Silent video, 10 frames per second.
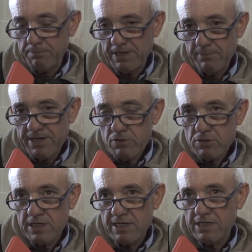primero
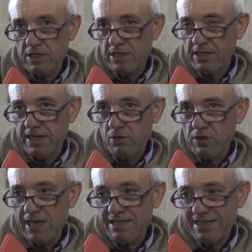que, creo
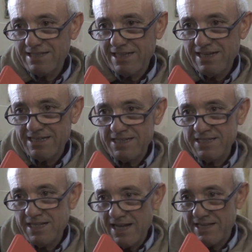que hay tantas
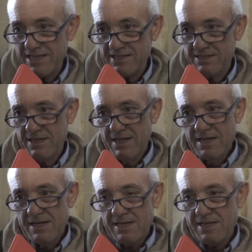necesidades
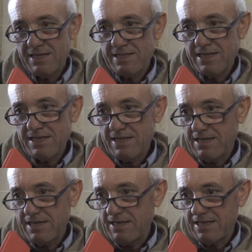
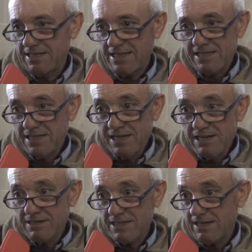este, en
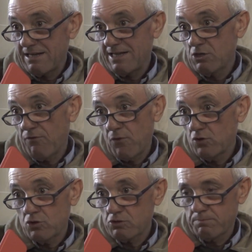Tandil que esos
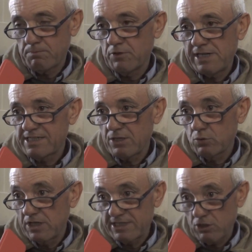fondos podrían ser
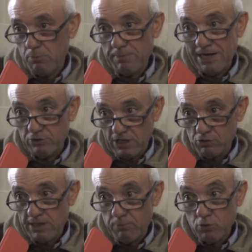utilizados para otras
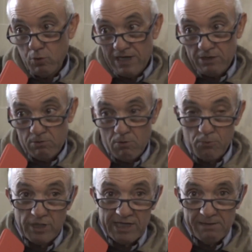cosas puntuales, como
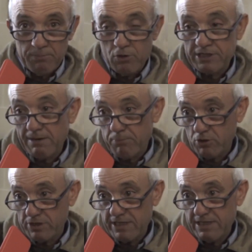por ejemplo el
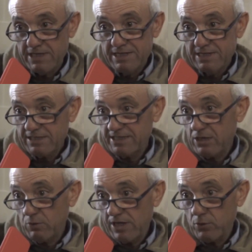transporte de las
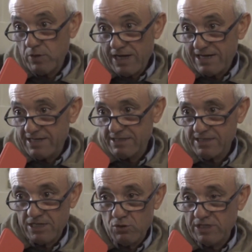escuelas rurales,
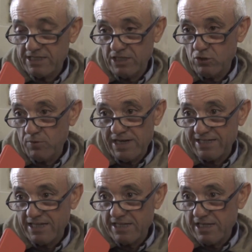que no está siendo bien
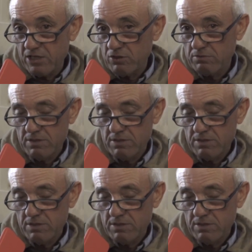atendido.